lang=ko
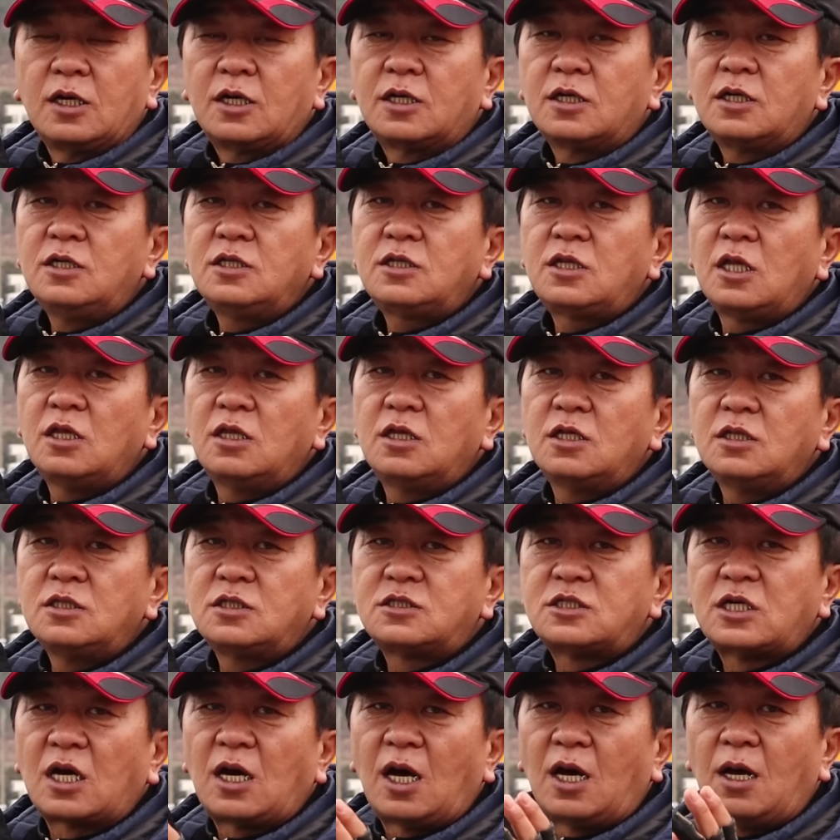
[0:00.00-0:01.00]
그럴
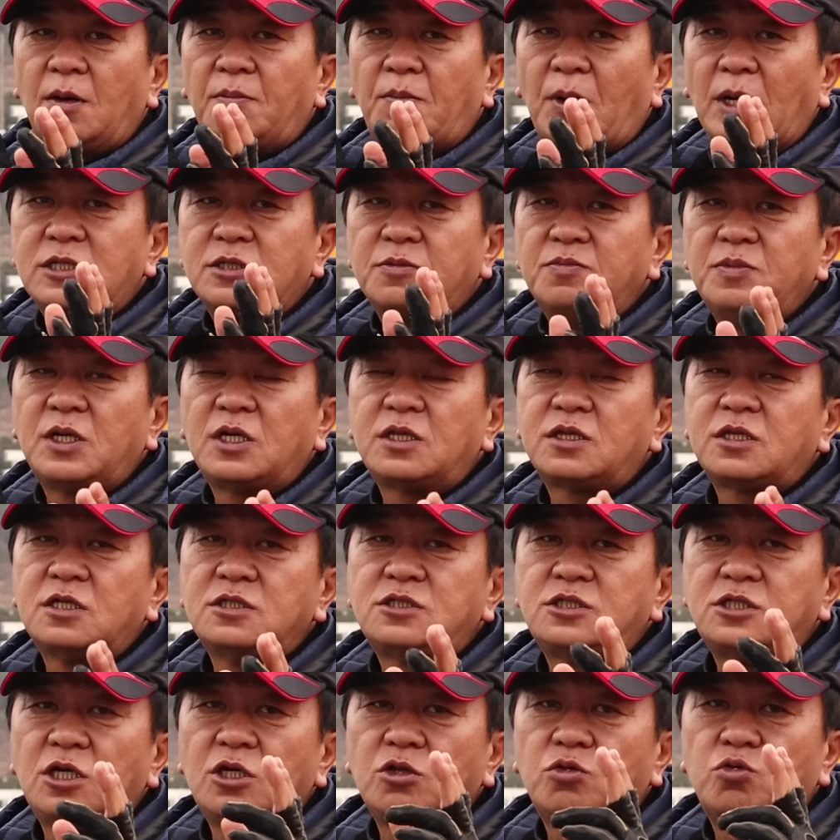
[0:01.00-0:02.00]
때는 제가
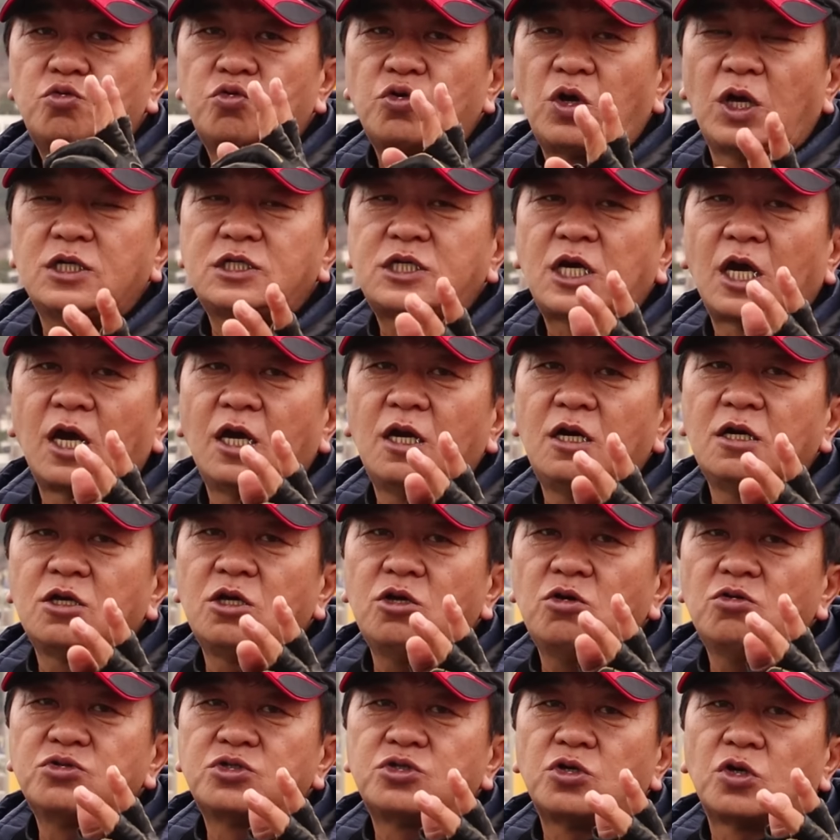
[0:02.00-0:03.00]
말씀드렸듯이 두 개, 세 개를
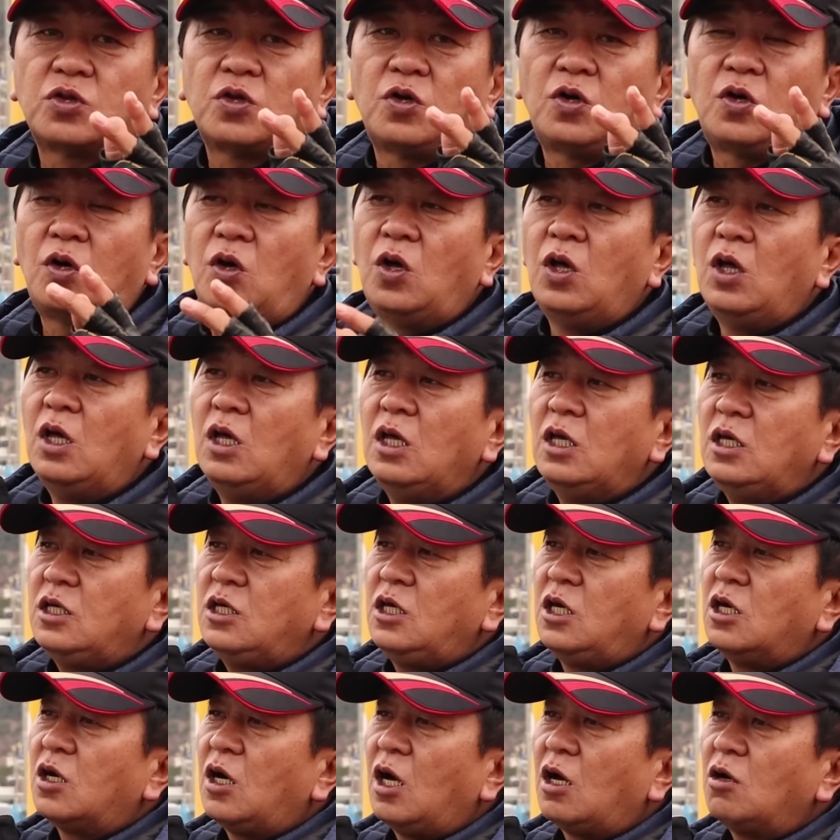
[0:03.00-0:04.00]
끼우셔도
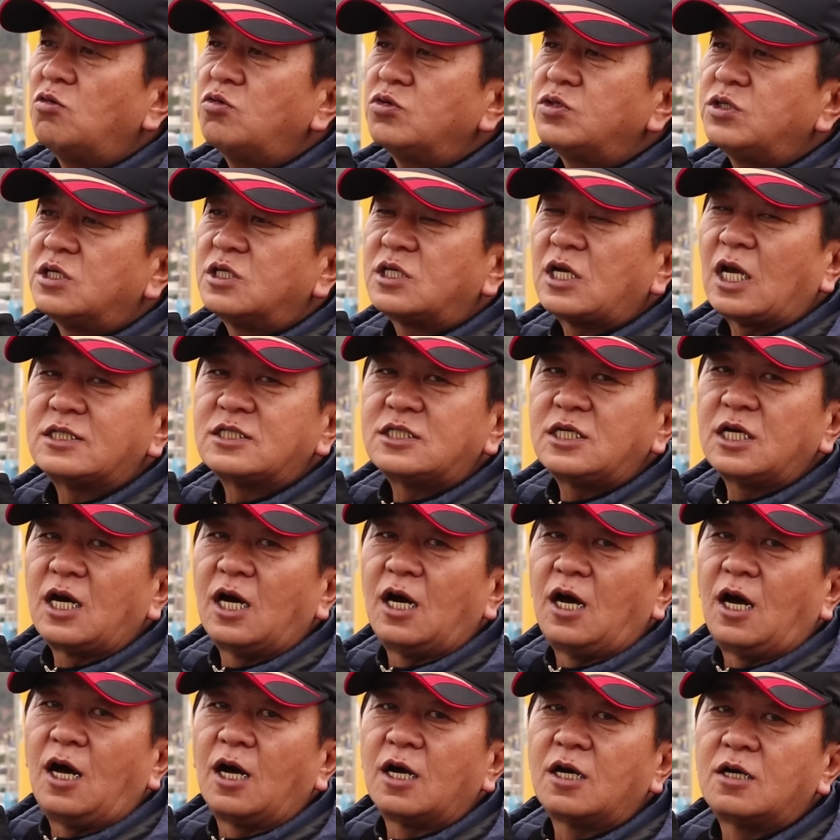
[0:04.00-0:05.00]
이 형광구슬
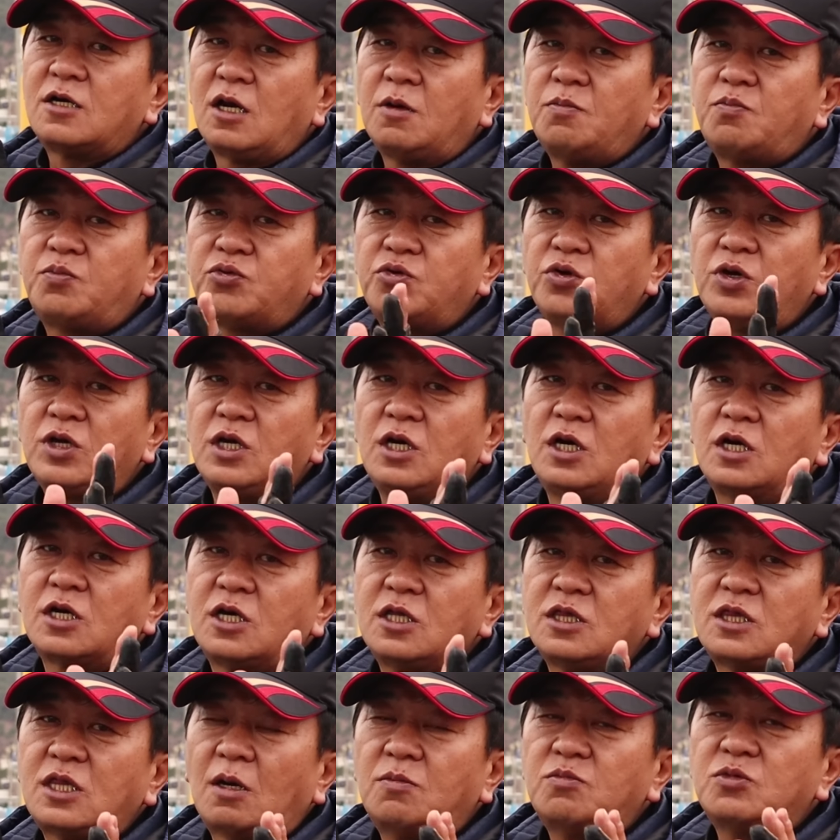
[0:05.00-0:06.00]
자체가 그래 부력이
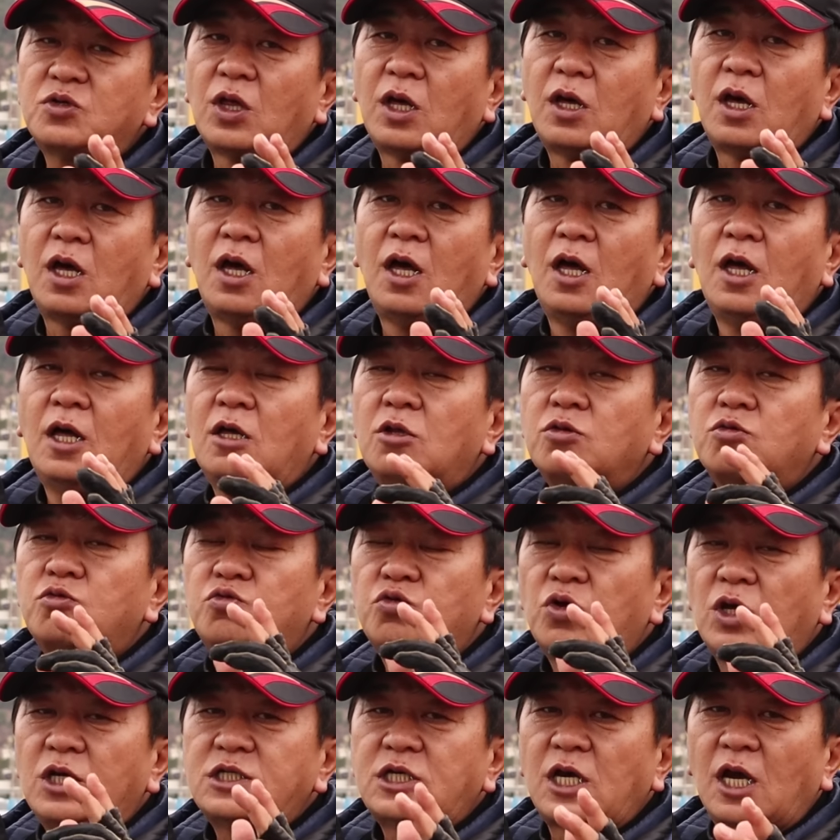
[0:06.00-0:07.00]
없기 때문에
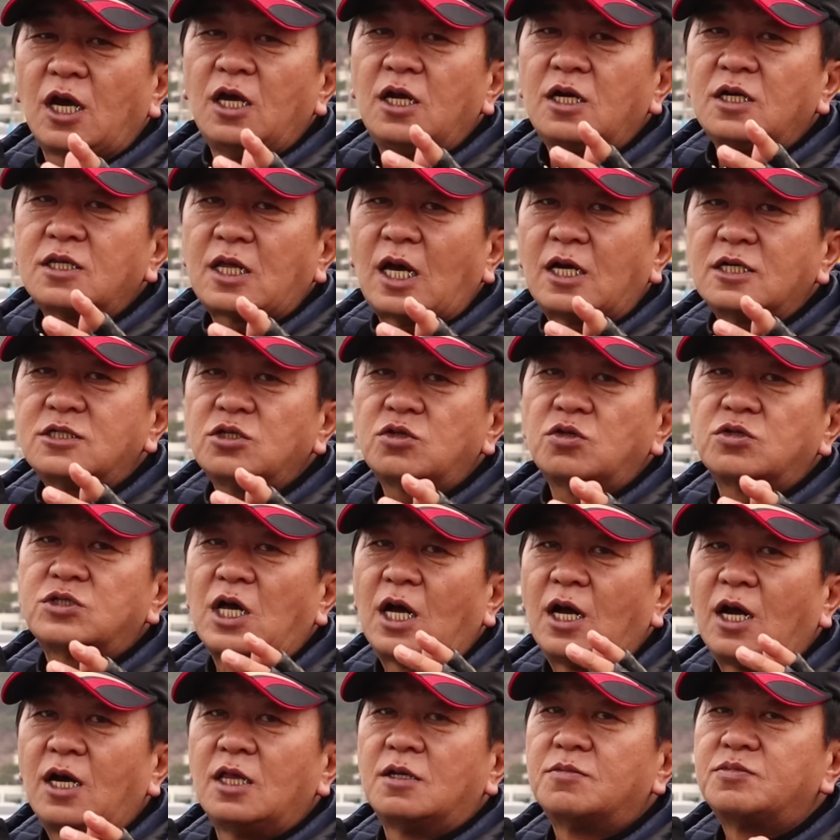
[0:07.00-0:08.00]
두 개, 세 개를 다셔도
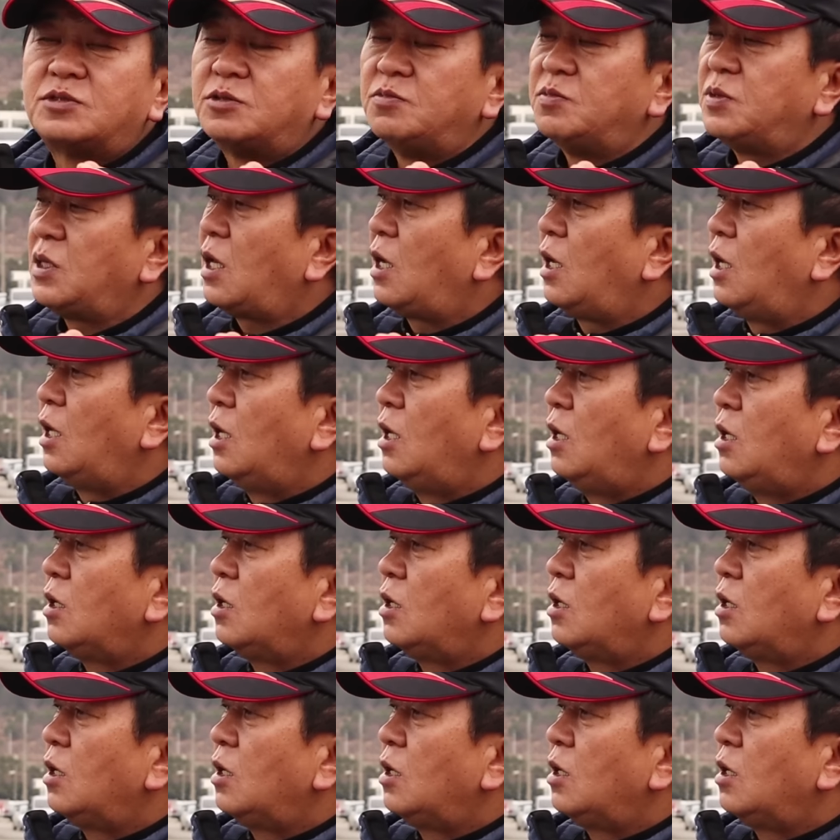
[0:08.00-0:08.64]
상관없습니다.